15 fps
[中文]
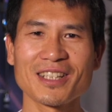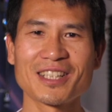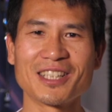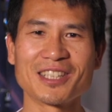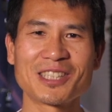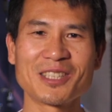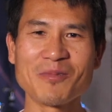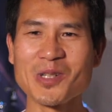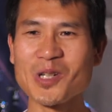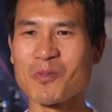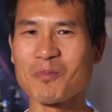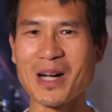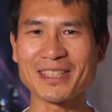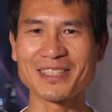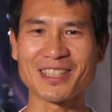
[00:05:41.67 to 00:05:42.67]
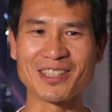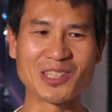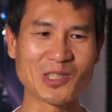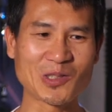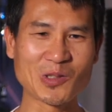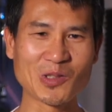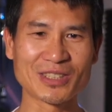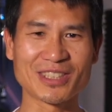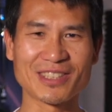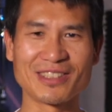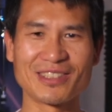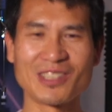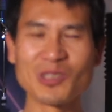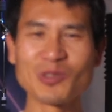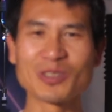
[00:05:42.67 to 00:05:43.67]
可惜没有把整个过
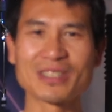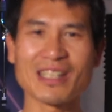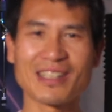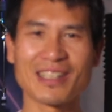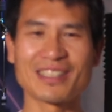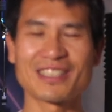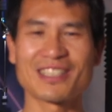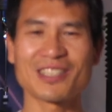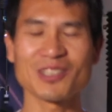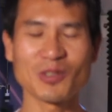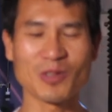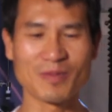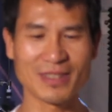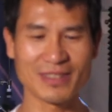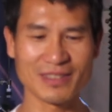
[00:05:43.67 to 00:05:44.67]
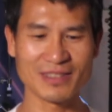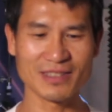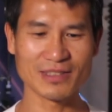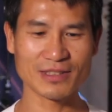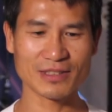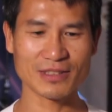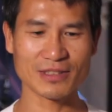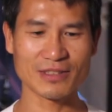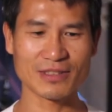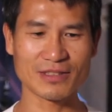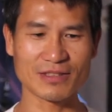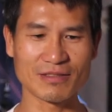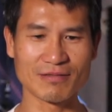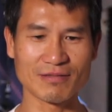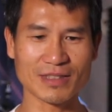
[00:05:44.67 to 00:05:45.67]
程录下来。其实我们
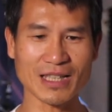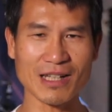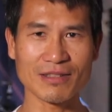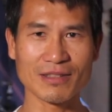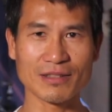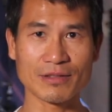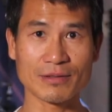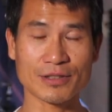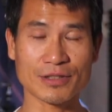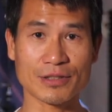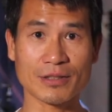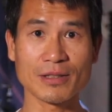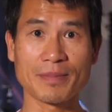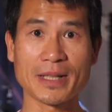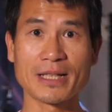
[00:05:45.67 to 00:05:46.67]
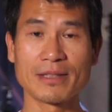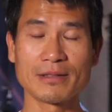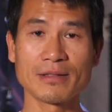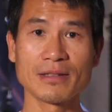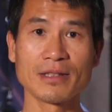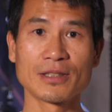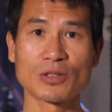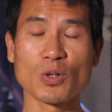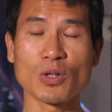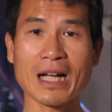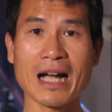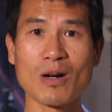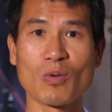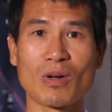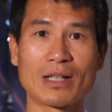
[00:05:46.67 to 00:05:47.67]
看了10个片都
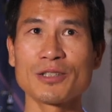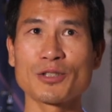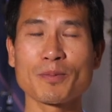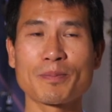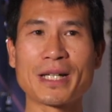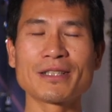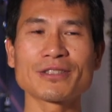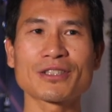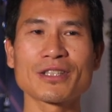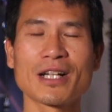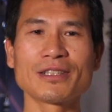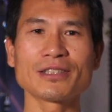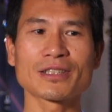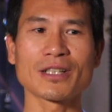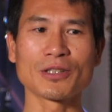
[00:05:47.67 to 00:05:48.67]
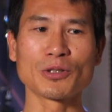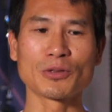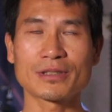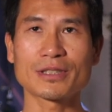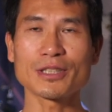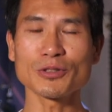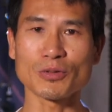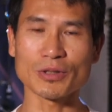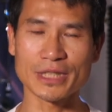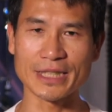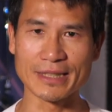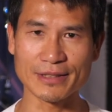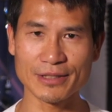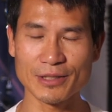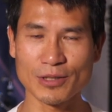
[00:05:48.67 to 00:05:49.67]
看完了，就平时很少有这种
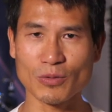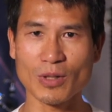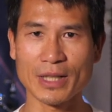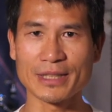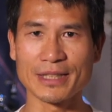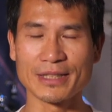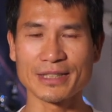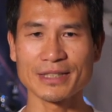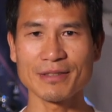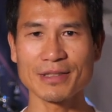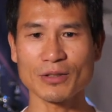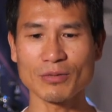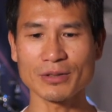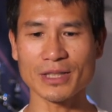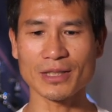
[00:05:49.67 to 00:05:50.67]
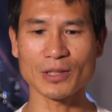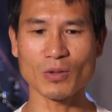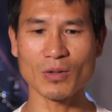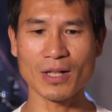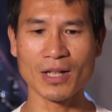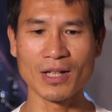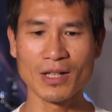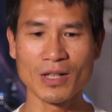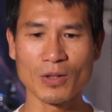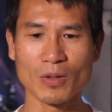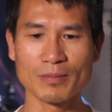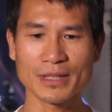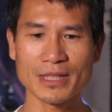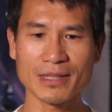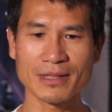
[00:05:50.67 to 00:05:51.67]
形式的观影，因为通常的话，我
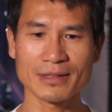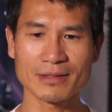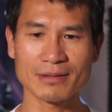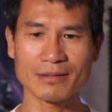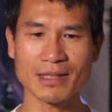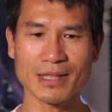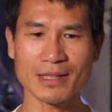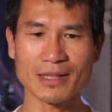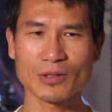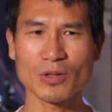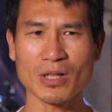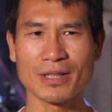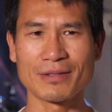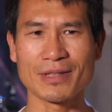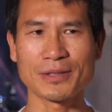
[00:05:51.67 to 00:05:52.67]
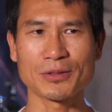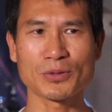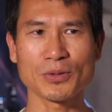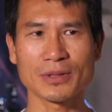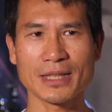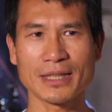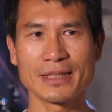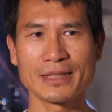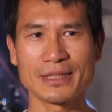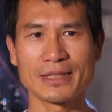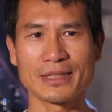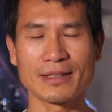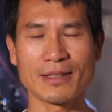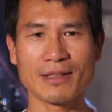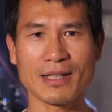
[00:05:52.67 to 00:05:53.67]
们现在大家都很难坐在一起，
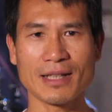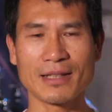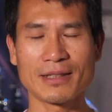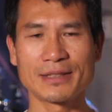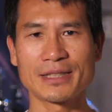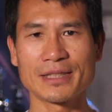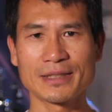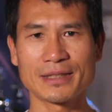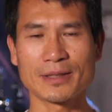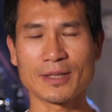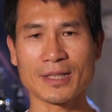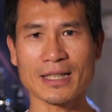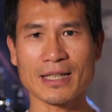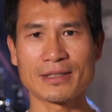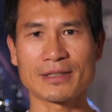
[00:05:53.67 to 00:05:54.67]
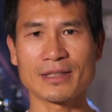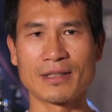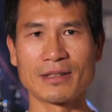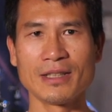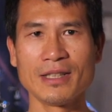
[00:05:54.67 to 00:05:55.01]
然后安安静静的看上。